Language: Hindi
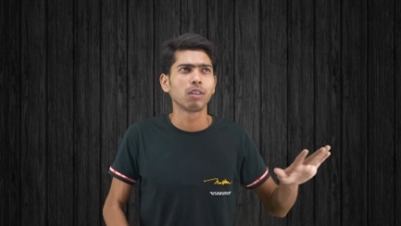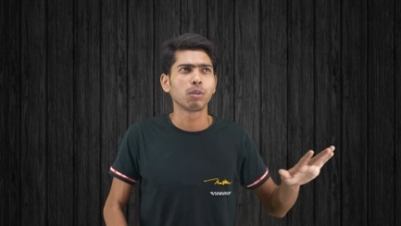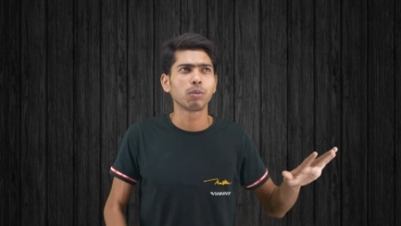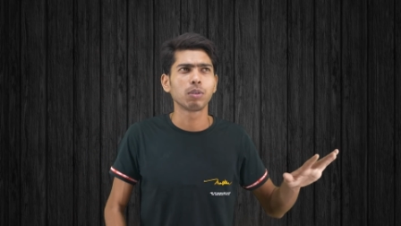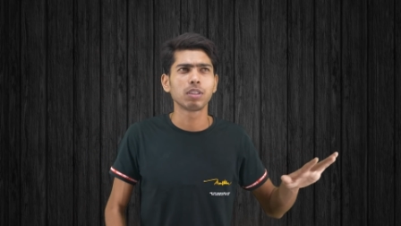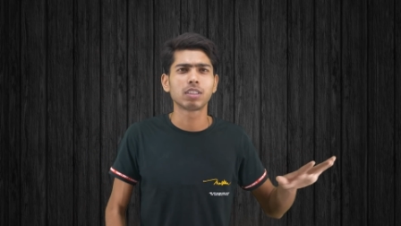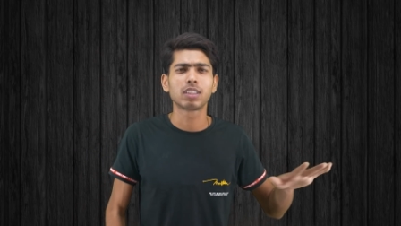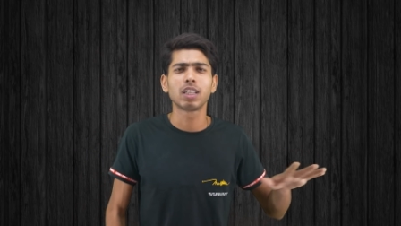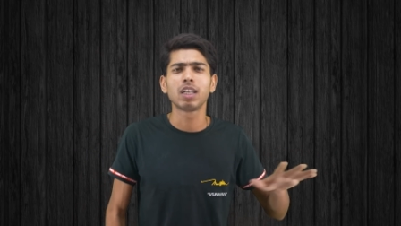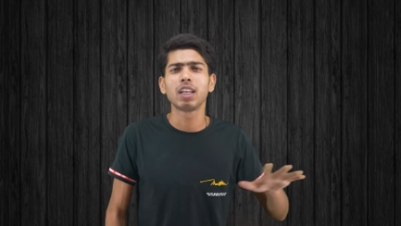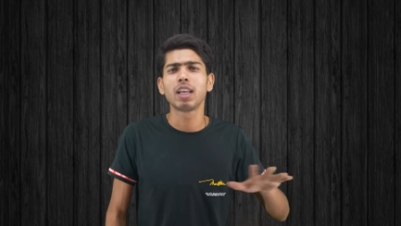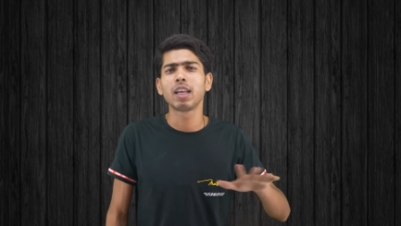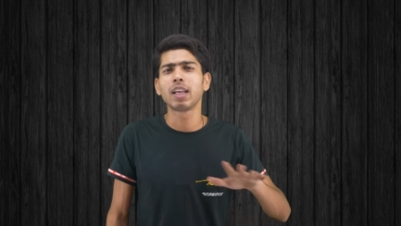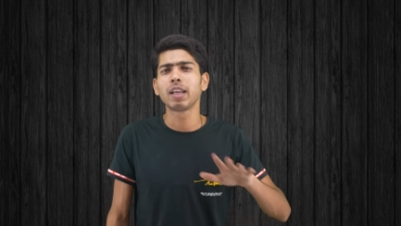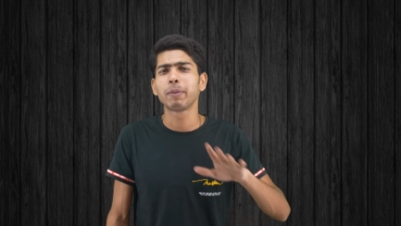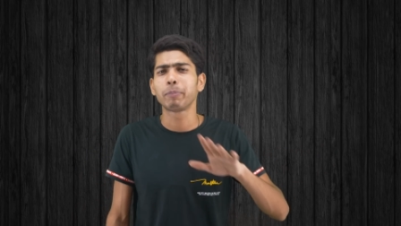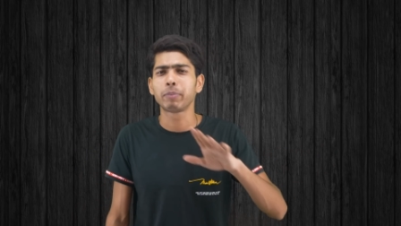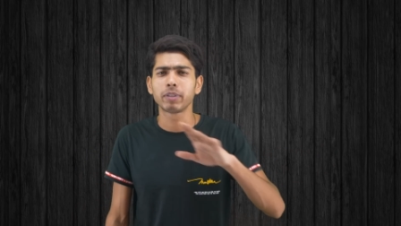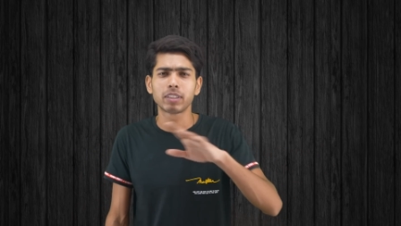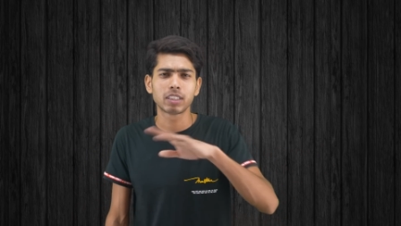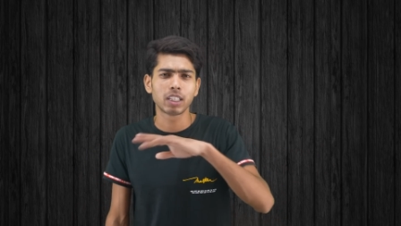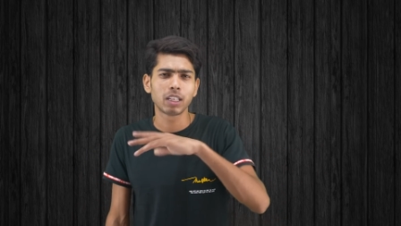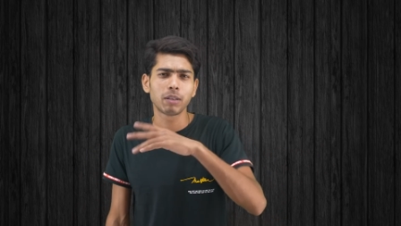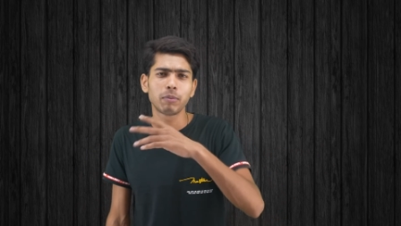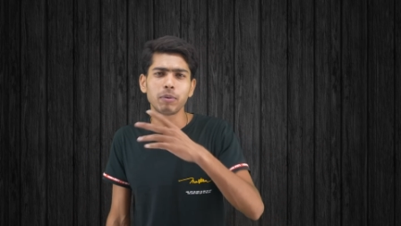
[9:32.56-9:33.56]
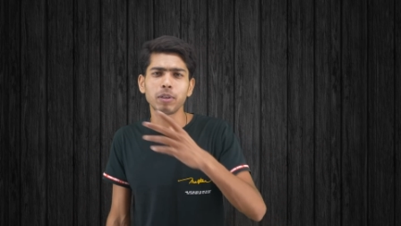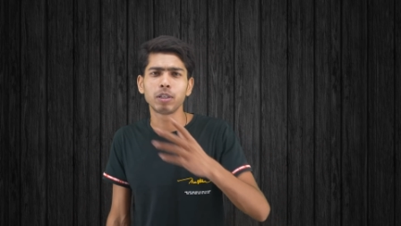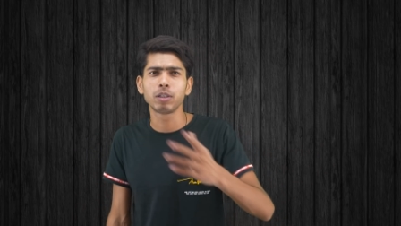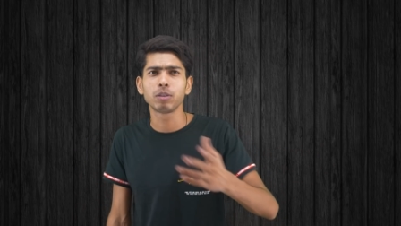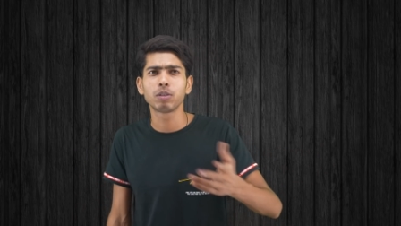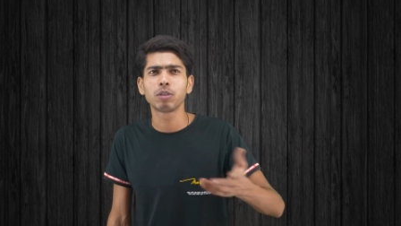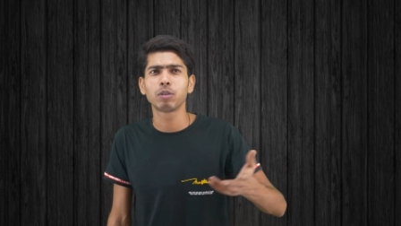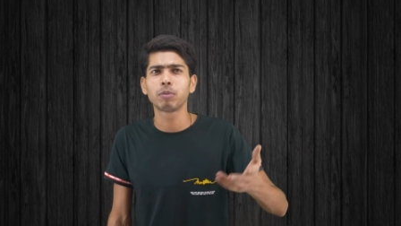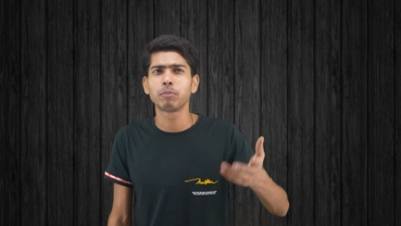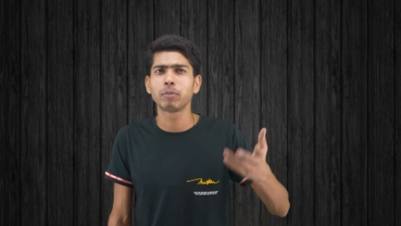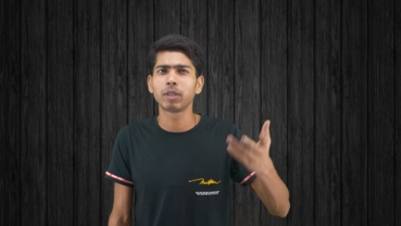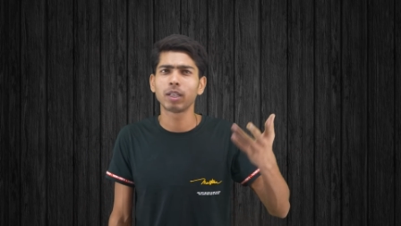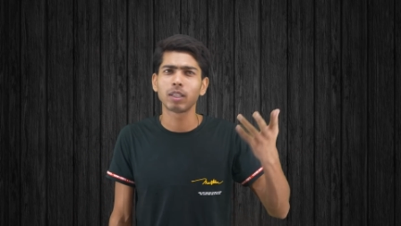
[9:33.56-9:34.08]
तो इसलिए पिछले
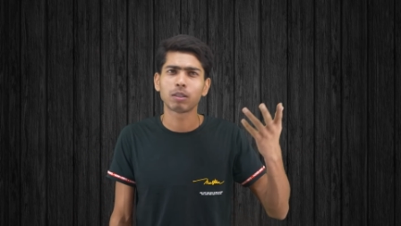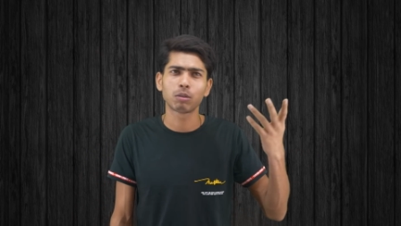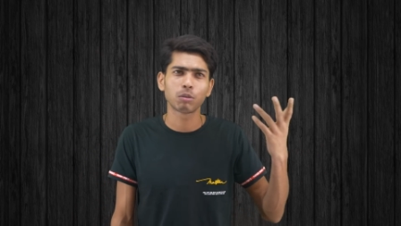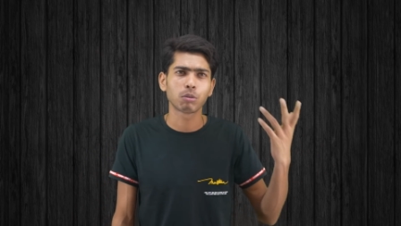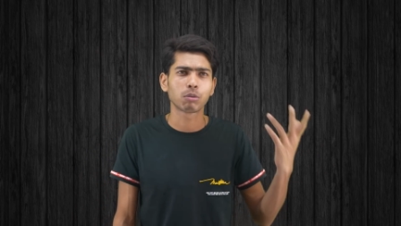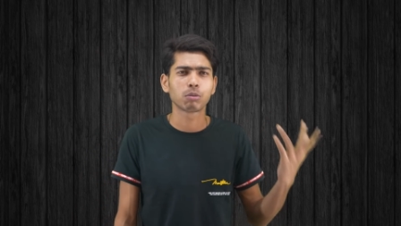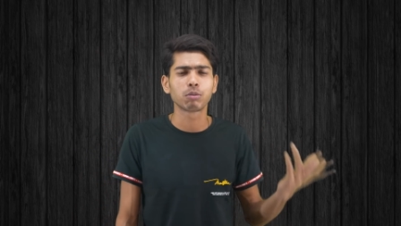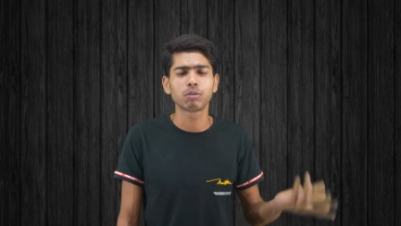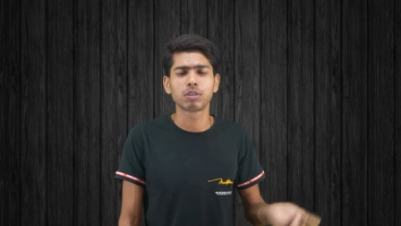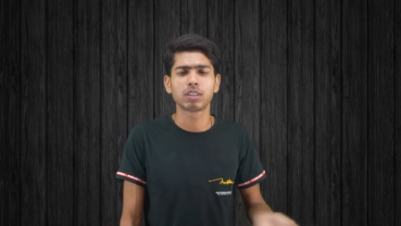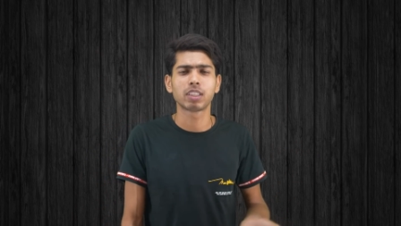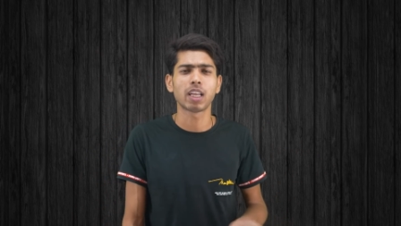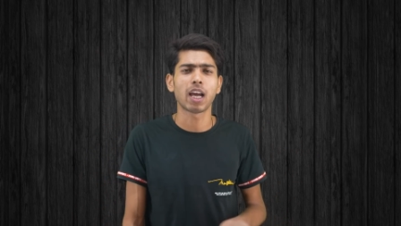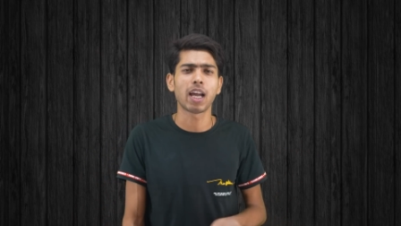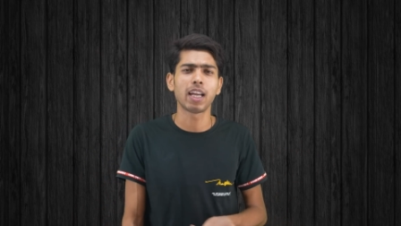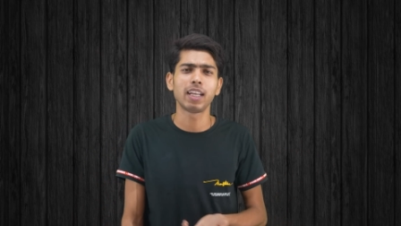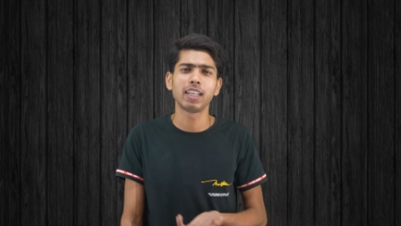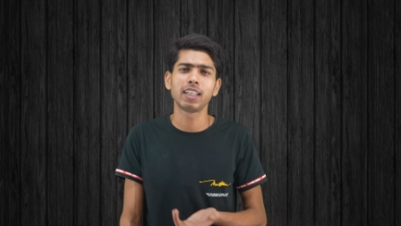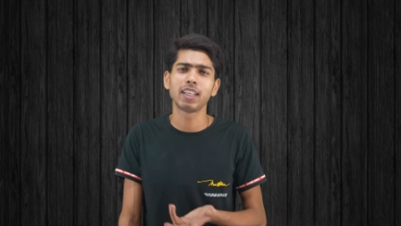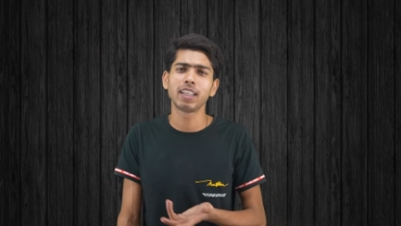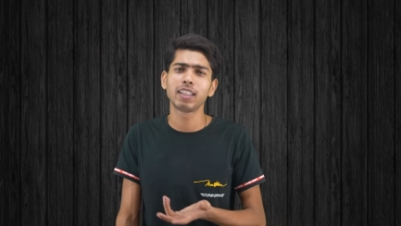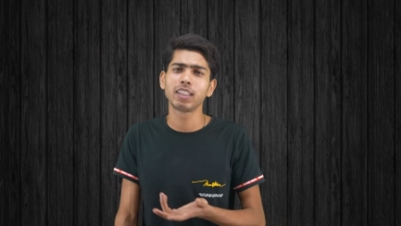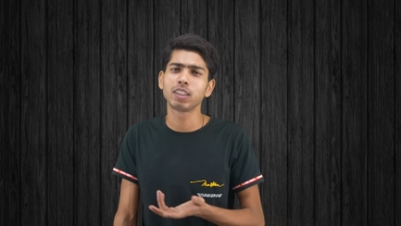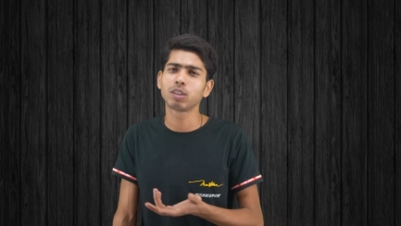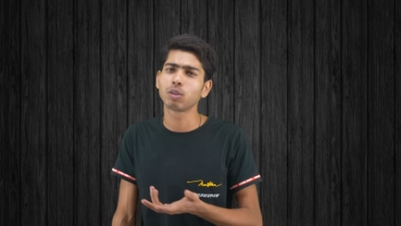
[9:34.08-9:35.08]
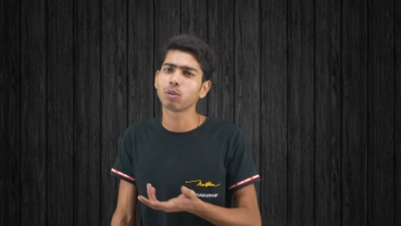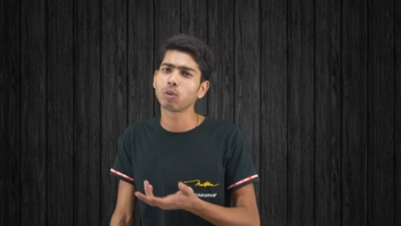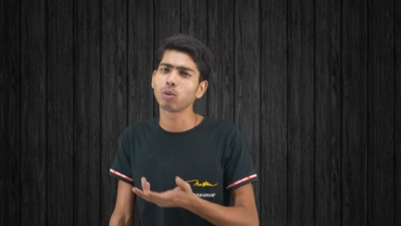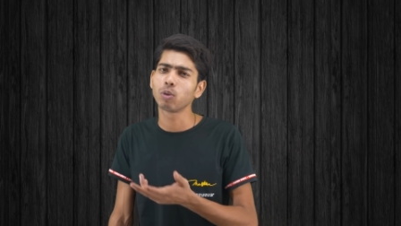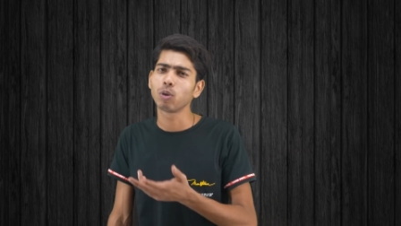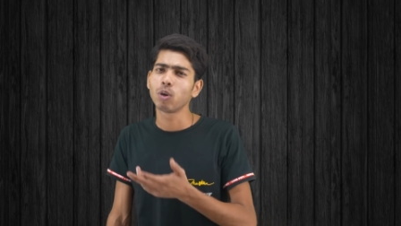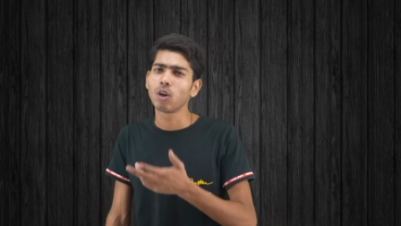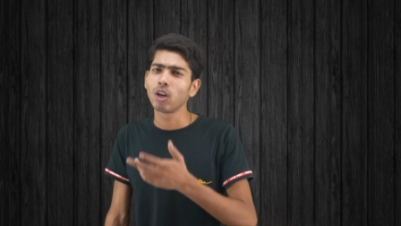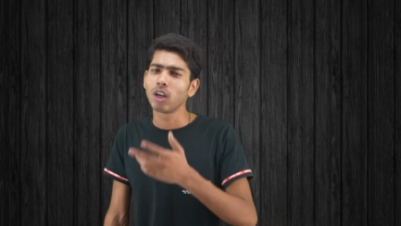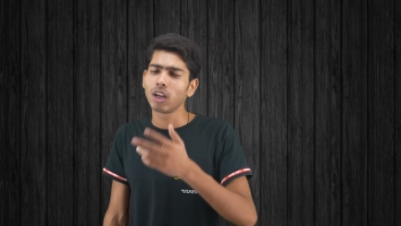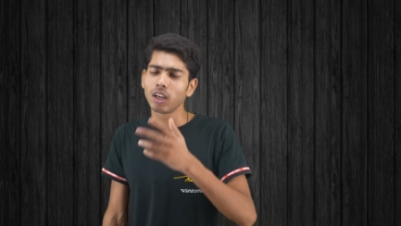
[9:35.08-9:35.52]
वीडियो में तो कुछ था ही नहीं तो